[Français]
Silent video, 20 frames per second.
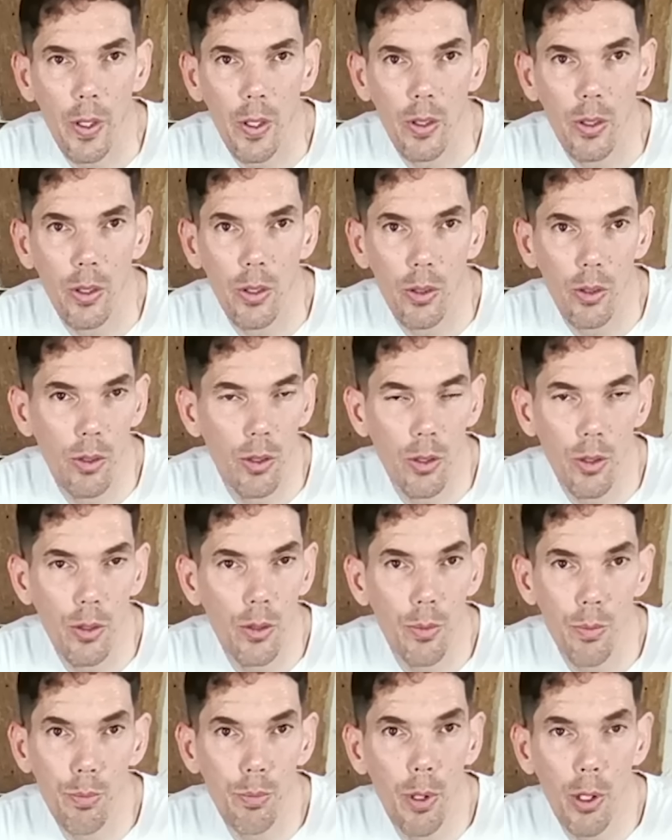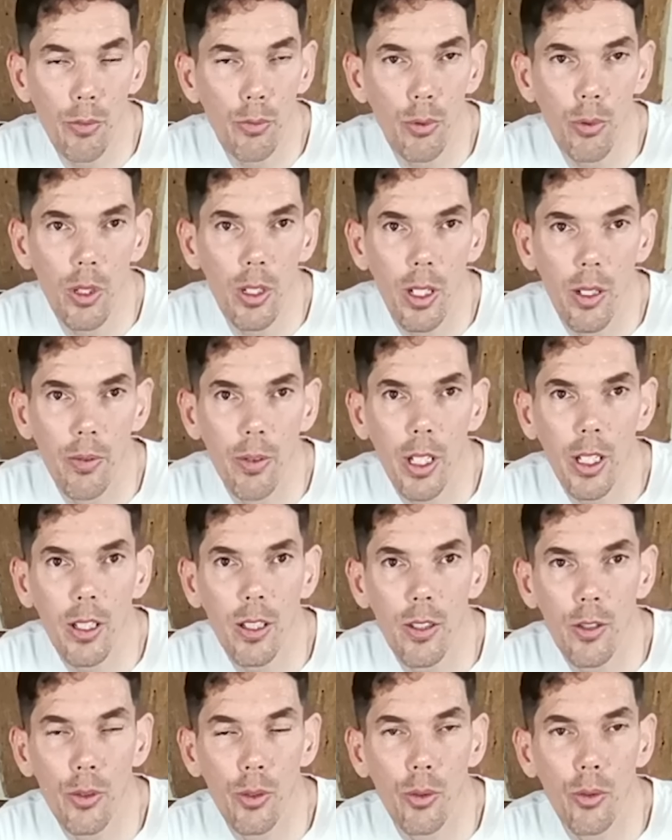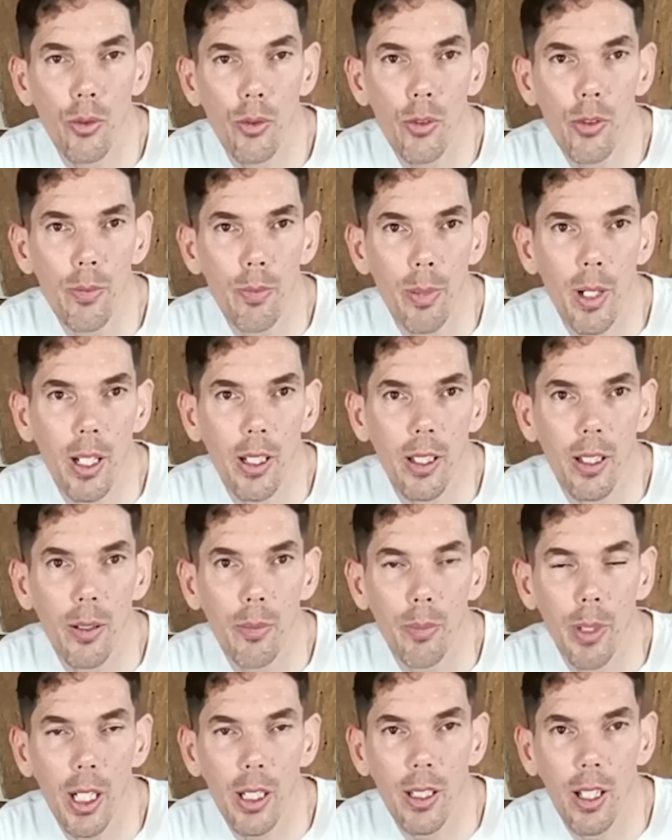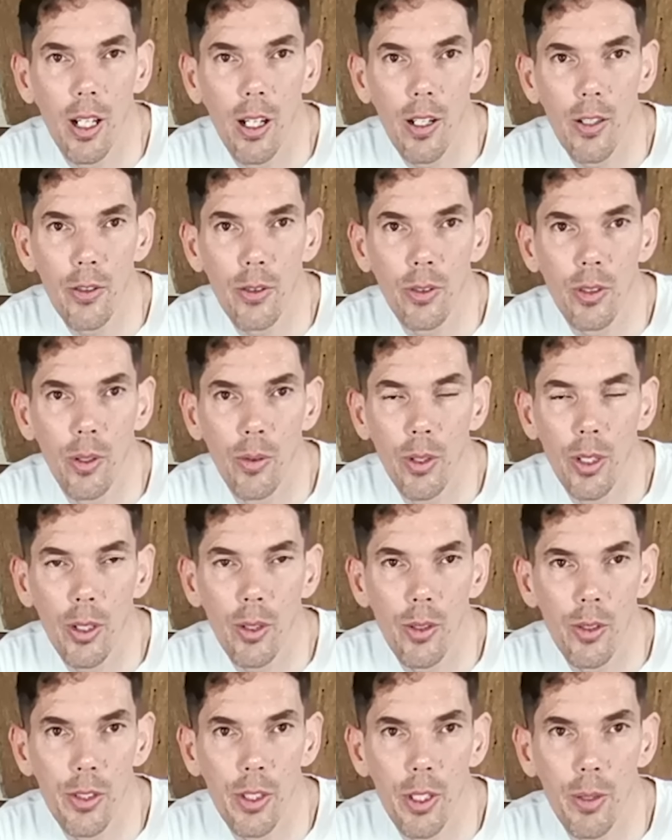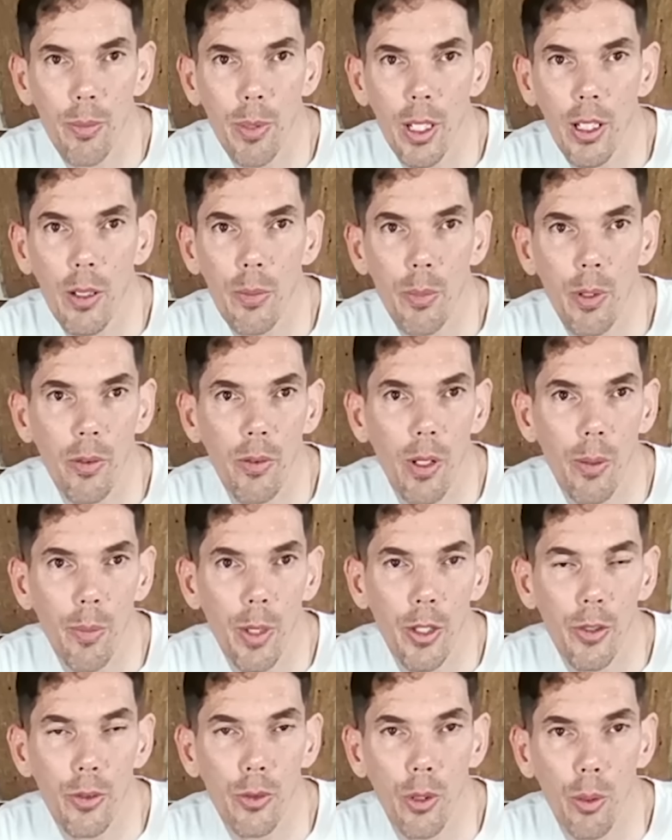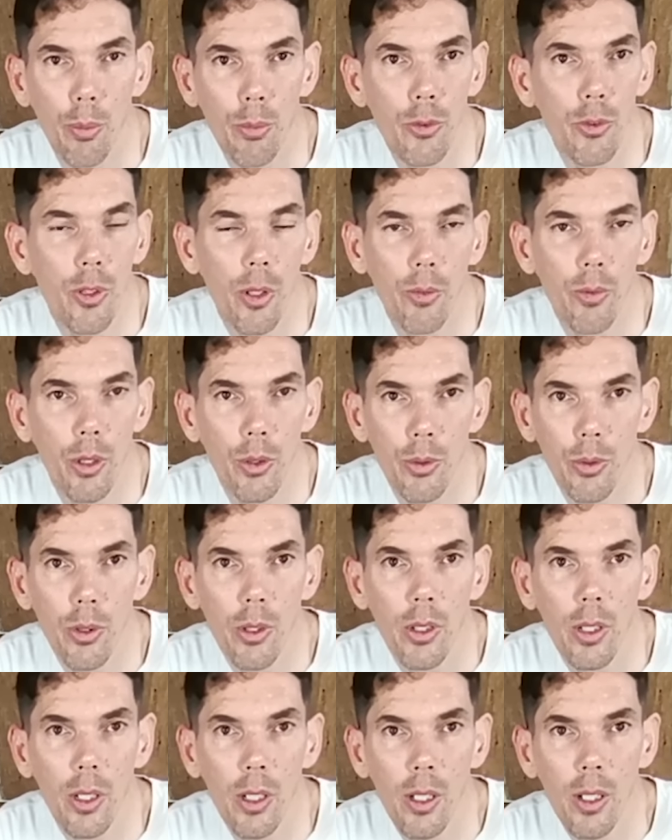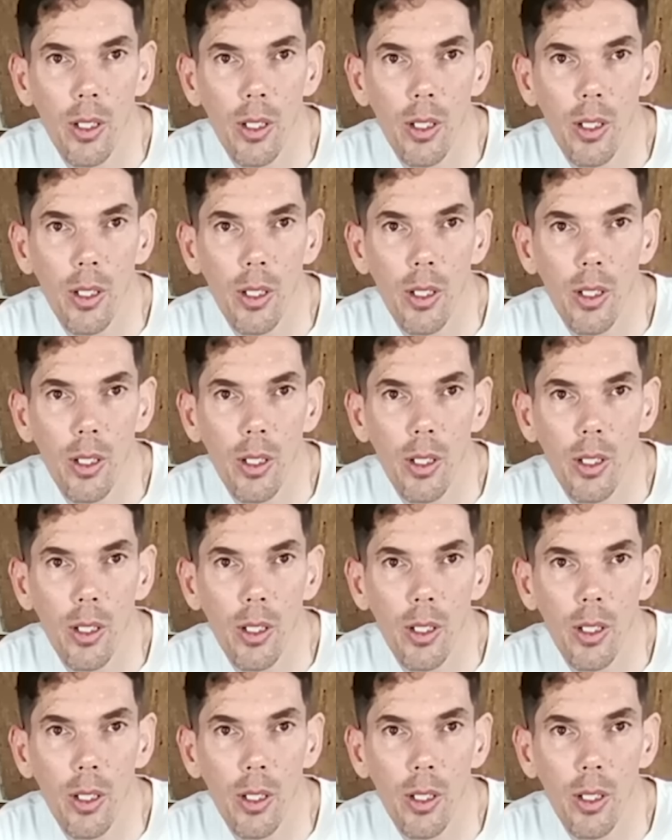Euh, ils peuvent rouler avec. Ils ont une plaque par garage, donc ça veut dire que cette plaque, ils peuvent la mettre sur plusieurs voitures.